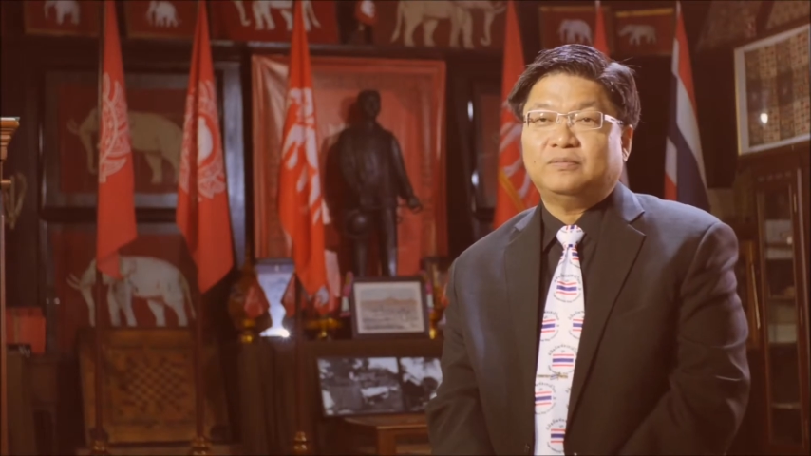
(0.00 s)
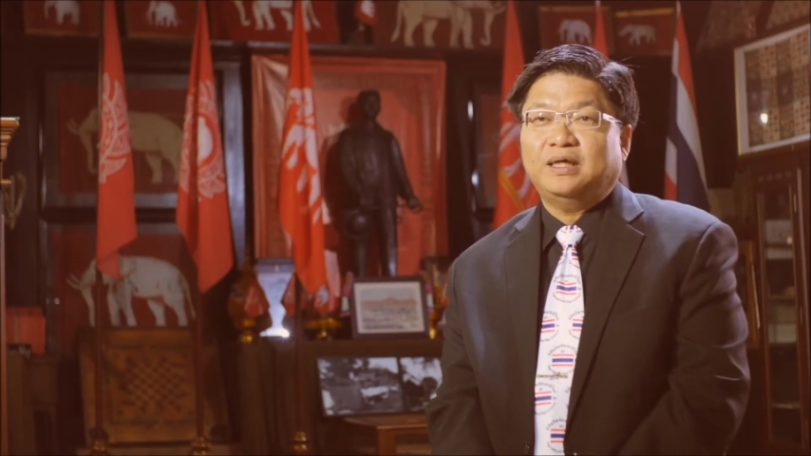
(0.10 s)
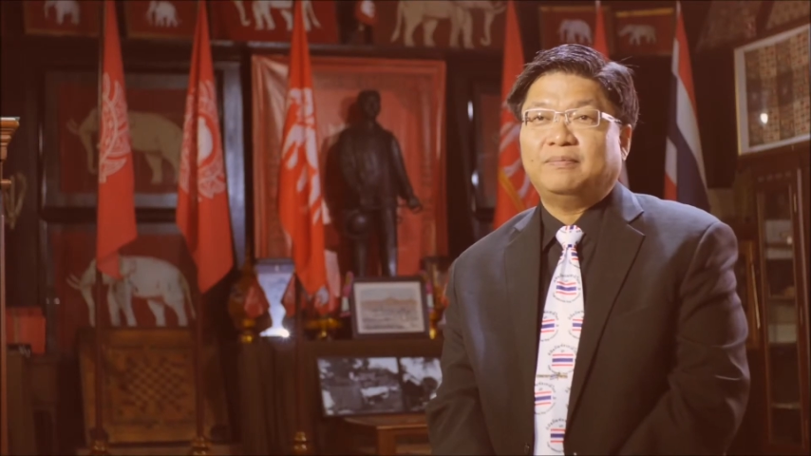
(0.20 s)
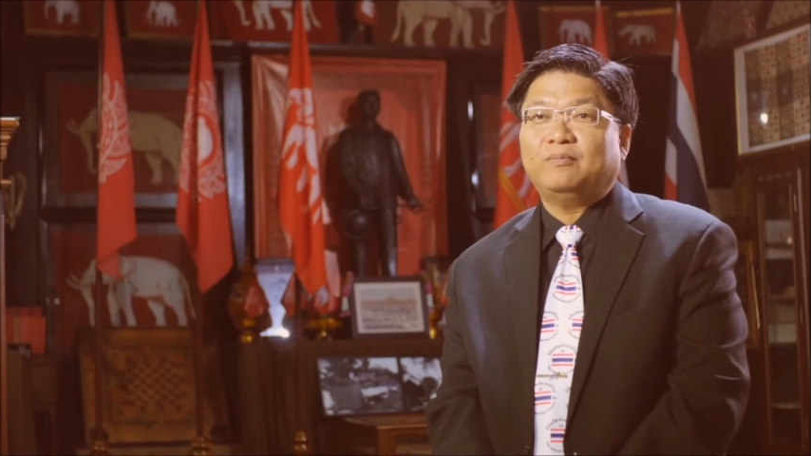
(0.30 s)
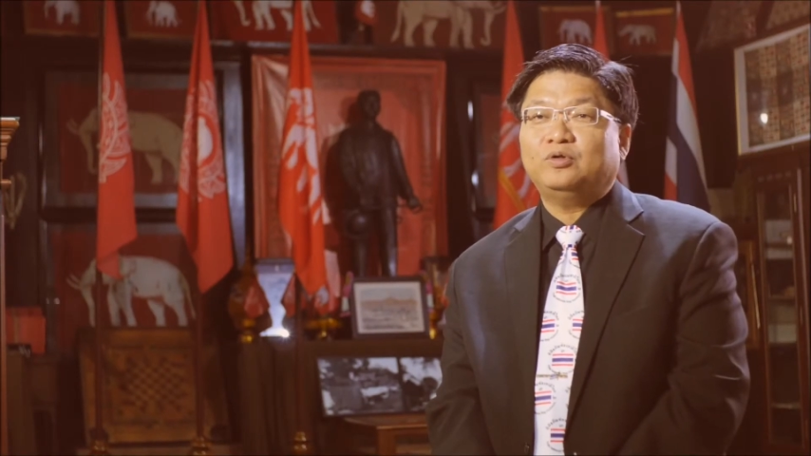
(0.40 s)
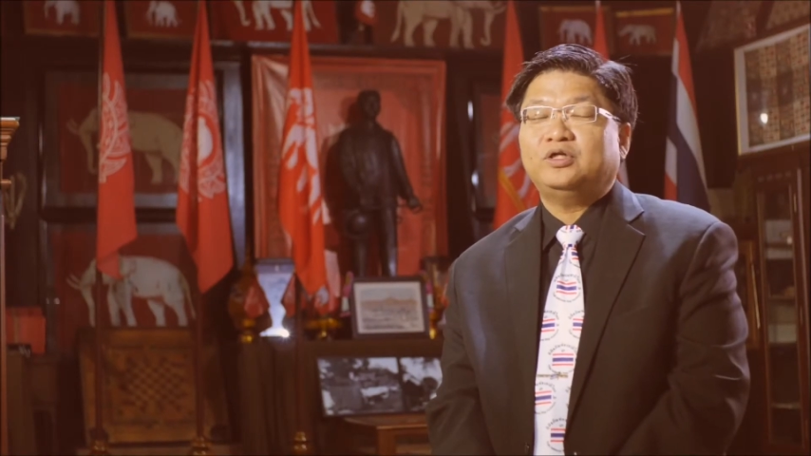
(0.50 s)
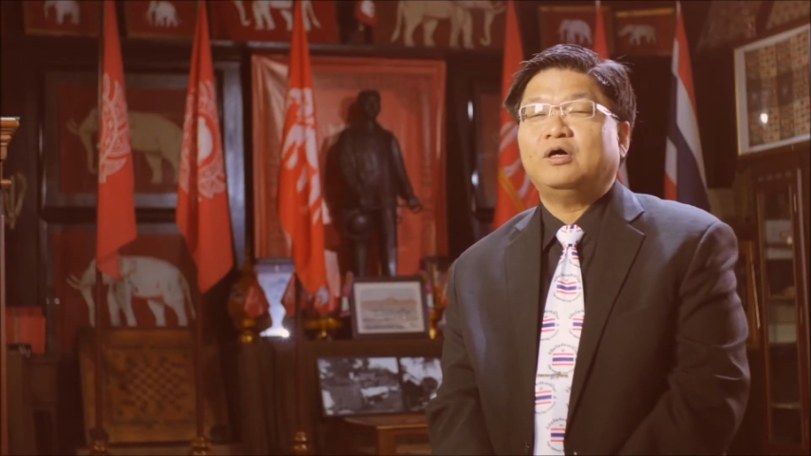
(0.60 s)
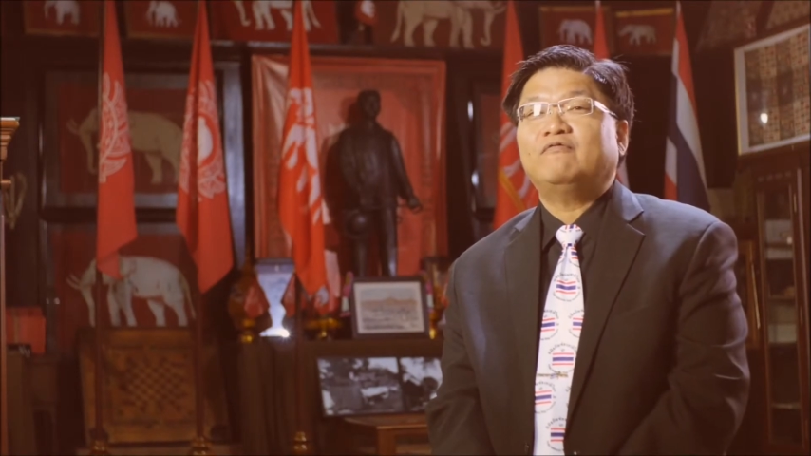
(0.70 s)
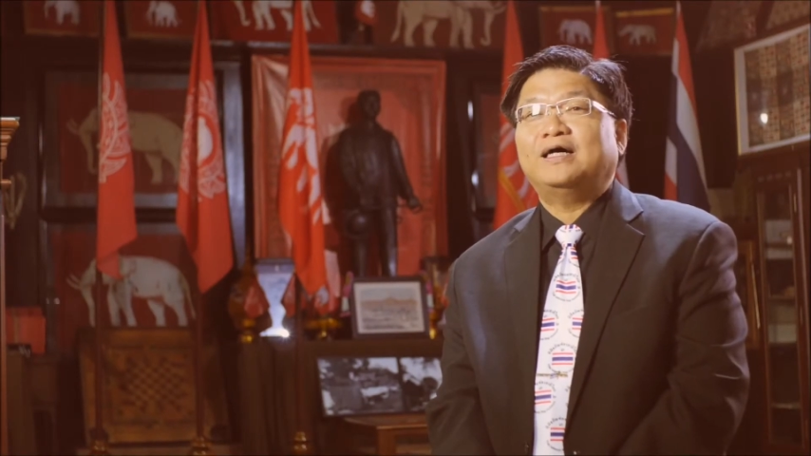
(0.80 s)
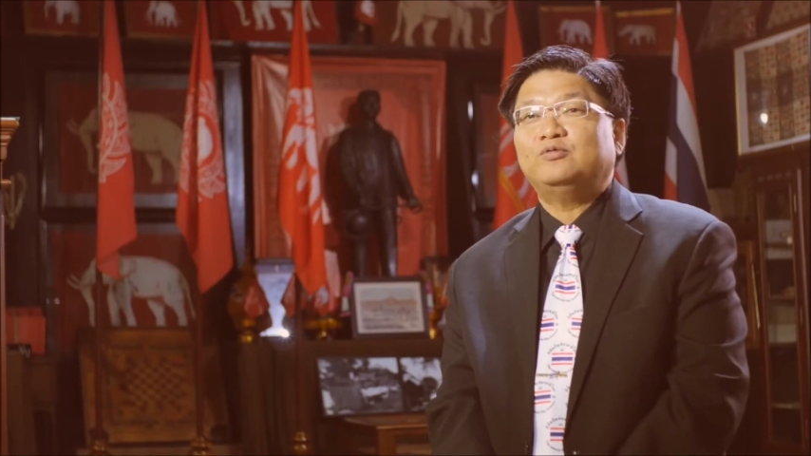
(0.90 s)
สมเด็จพระพุทธย
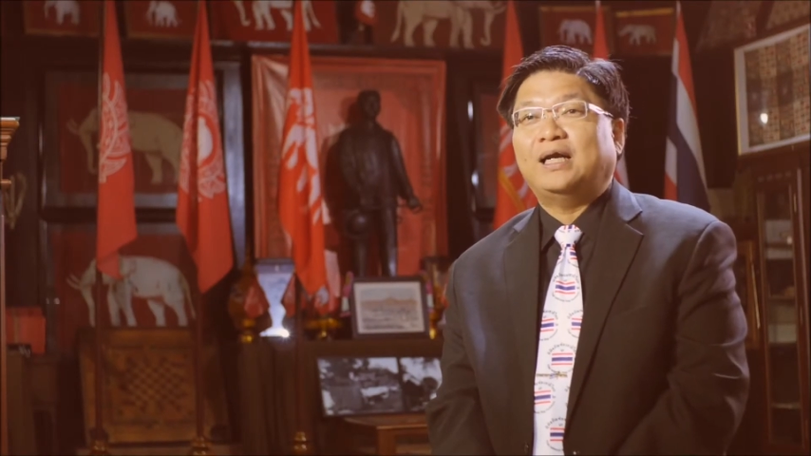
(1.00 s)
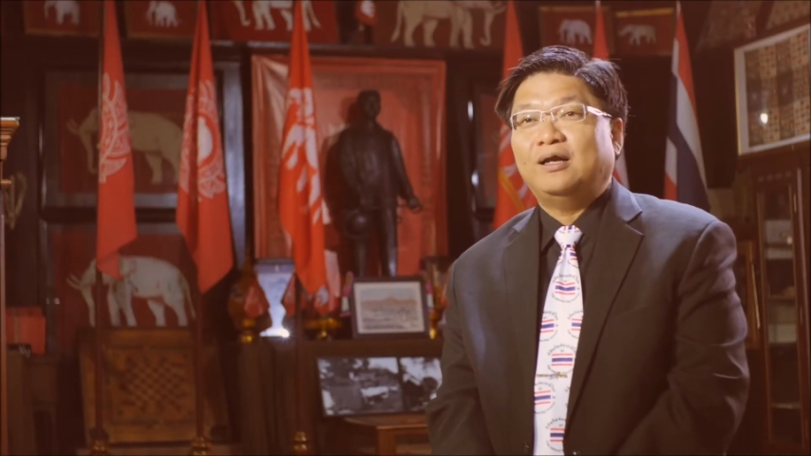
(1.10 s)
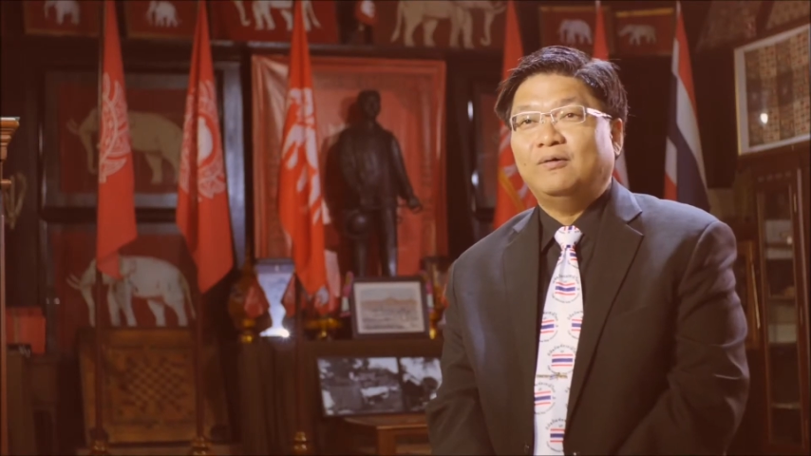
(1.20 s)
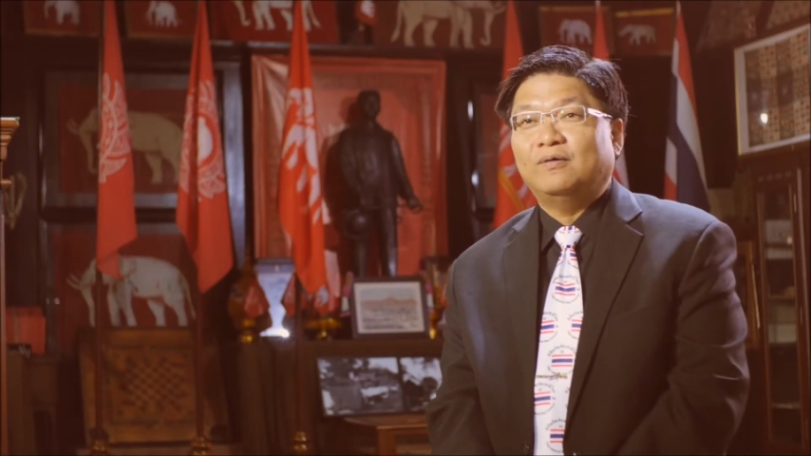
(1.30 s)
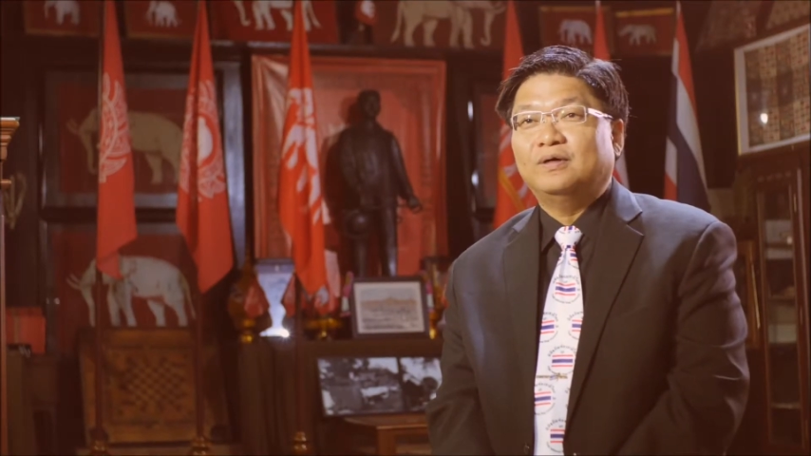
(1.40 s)
อดฟ้าจุฬาโลก